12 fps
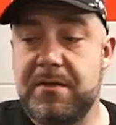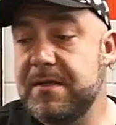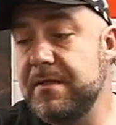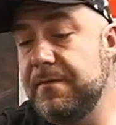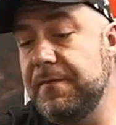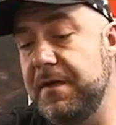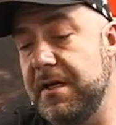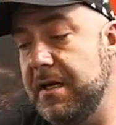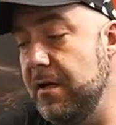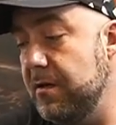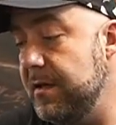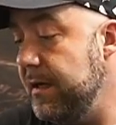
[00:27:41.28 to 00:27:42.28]
i to są wyniki
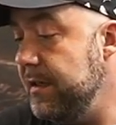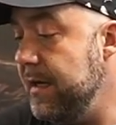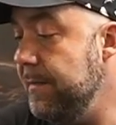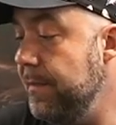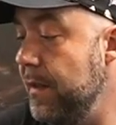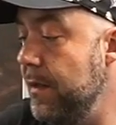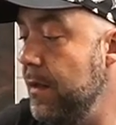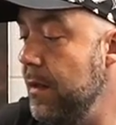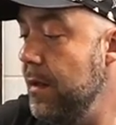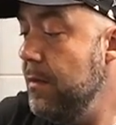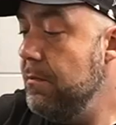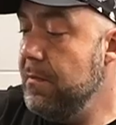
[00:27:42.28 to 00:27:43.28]
loteryjne.
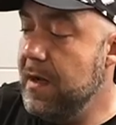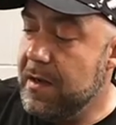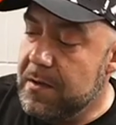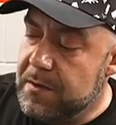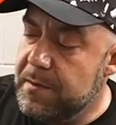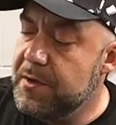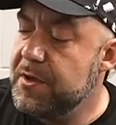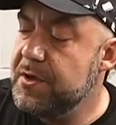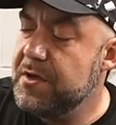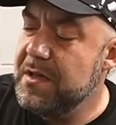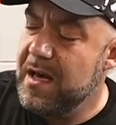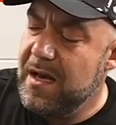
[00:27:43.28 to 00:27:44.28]
No, ja rozumiem, że
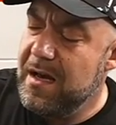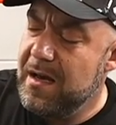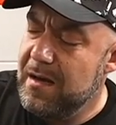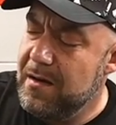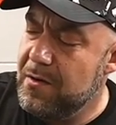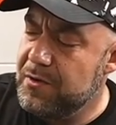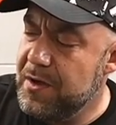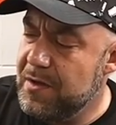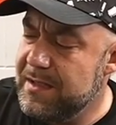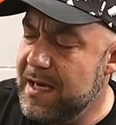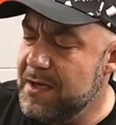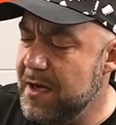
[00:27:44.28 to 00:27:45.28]
jeszcze na różne
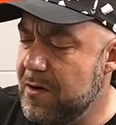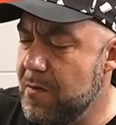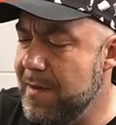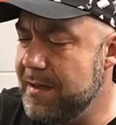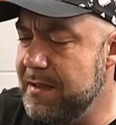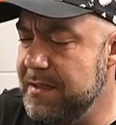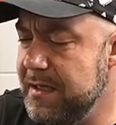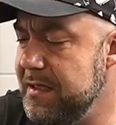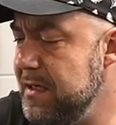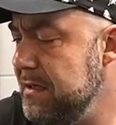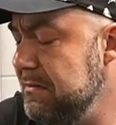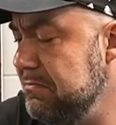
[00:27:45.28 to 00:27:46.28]
rodzaje się alkomaty
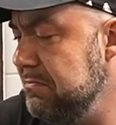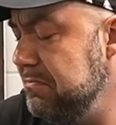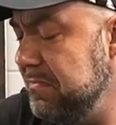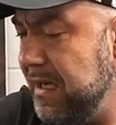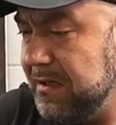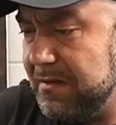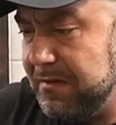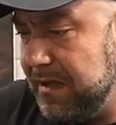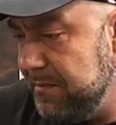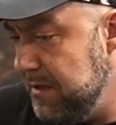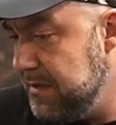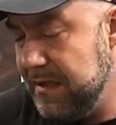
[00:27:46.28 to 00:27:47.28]
dzieli,
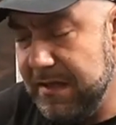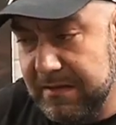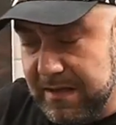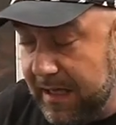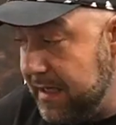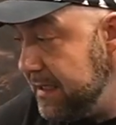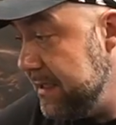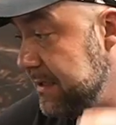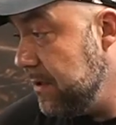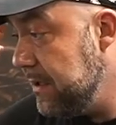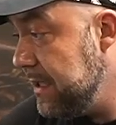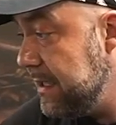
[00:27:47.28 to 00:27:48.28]
alkochemiczne, takie
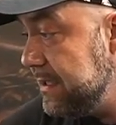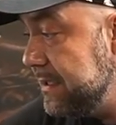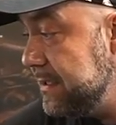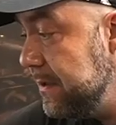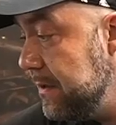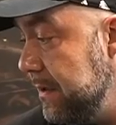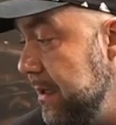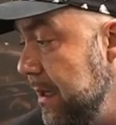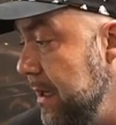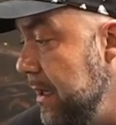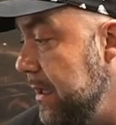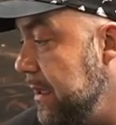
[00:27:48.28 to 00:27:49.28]
sensory, takie sensory
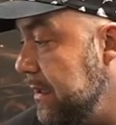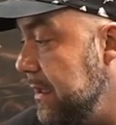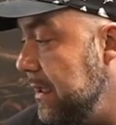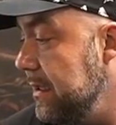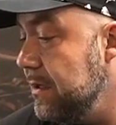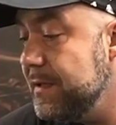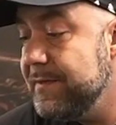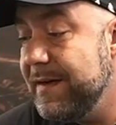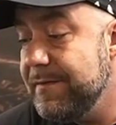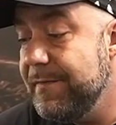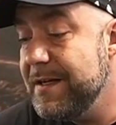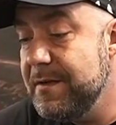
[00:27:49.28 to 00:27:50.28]
i tak dalej. Natomiast
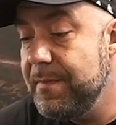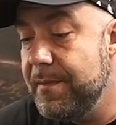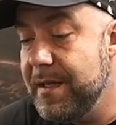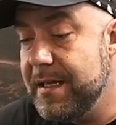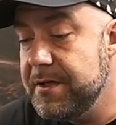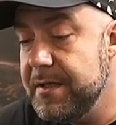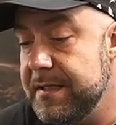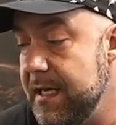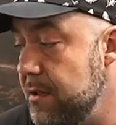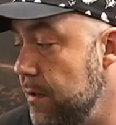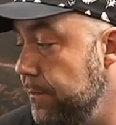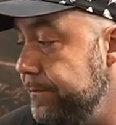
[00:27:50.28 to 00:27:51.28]
ważne pamiętać jest
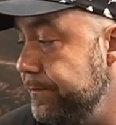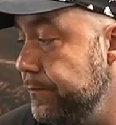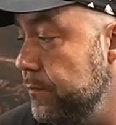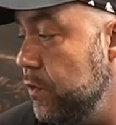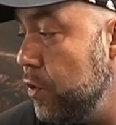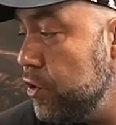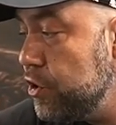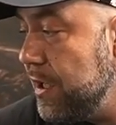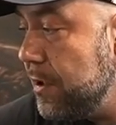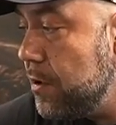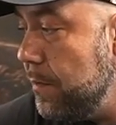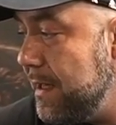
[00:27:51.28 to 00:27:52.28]
jedno. Droższe
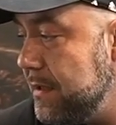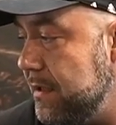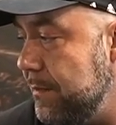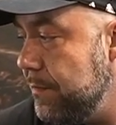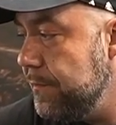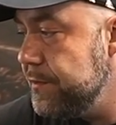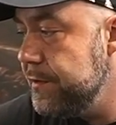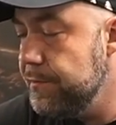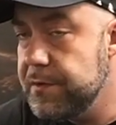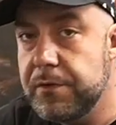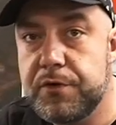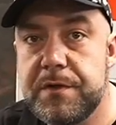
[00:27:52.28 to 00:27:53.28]
alkomaty, tam powyżej
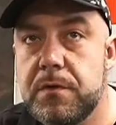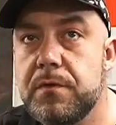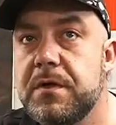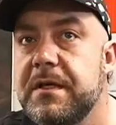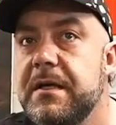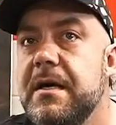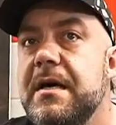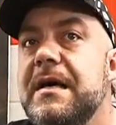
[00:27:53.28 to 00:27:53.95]
200-300 zł,